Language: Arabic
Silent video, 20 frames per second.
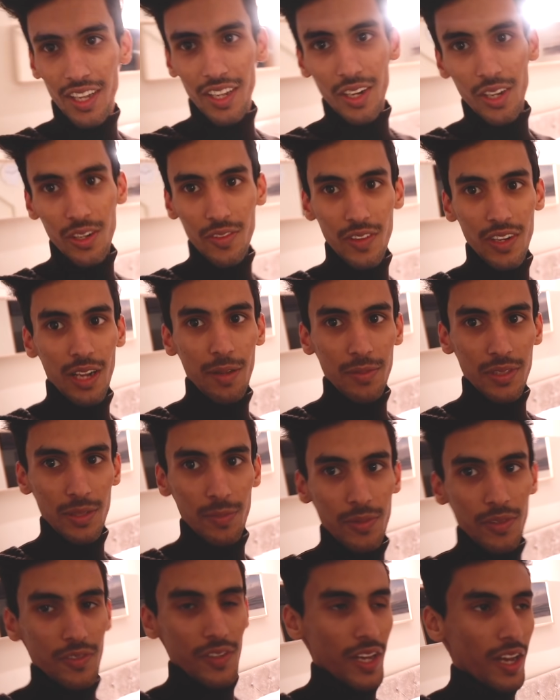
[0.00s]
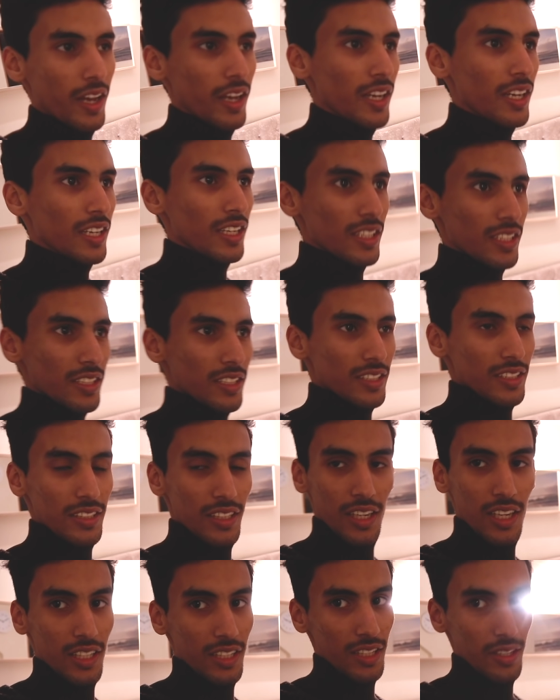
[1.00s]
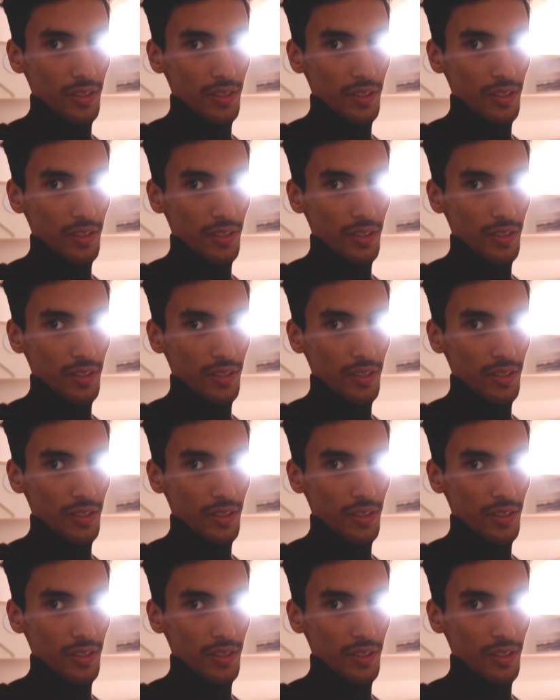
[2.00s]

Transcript: هذا الغرفة اللي امس نمت فيها صراحة